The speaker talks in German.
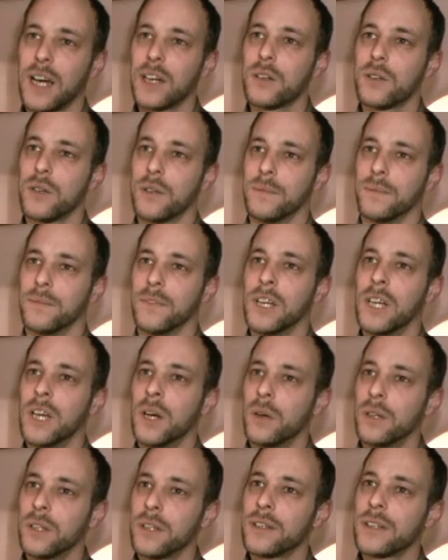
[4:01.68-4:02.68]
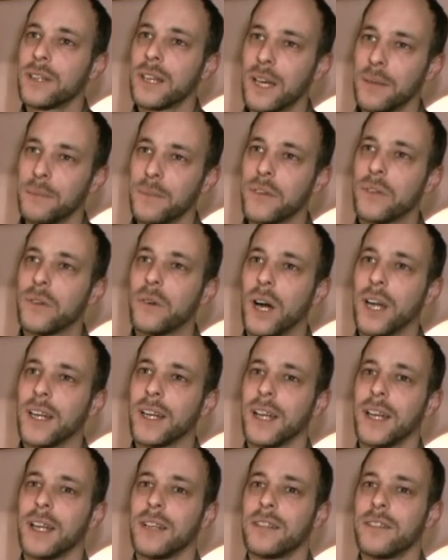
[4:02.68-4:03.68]
Nachkommen. Und ich kann mir so
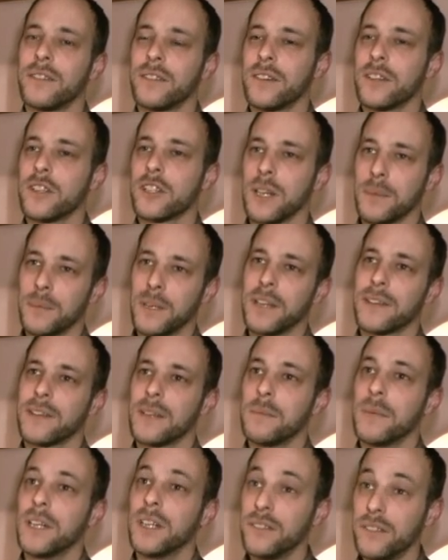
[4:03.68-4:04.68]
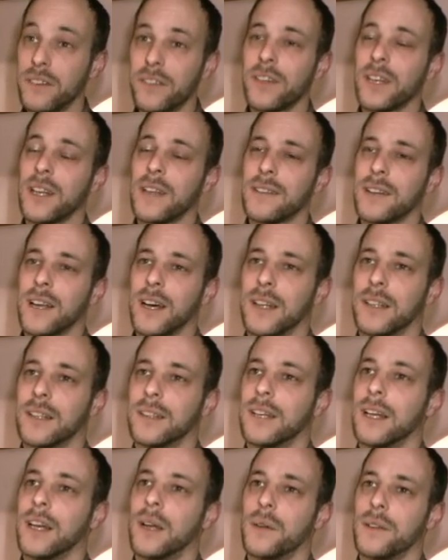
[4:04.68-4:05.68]
ein relativ stabiles Gebilde, wie wir das gerade
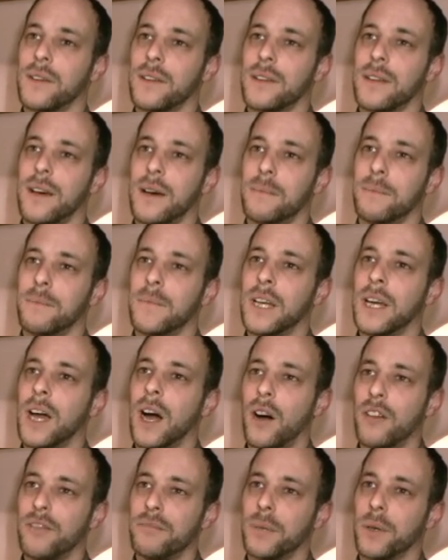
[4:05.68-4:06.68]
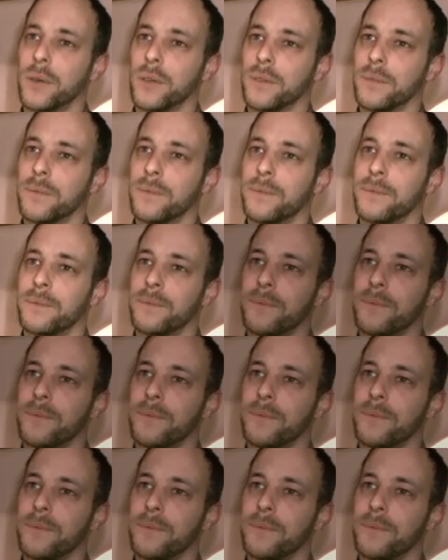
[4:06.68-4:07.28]
in der Lausitz haben, aufbauen.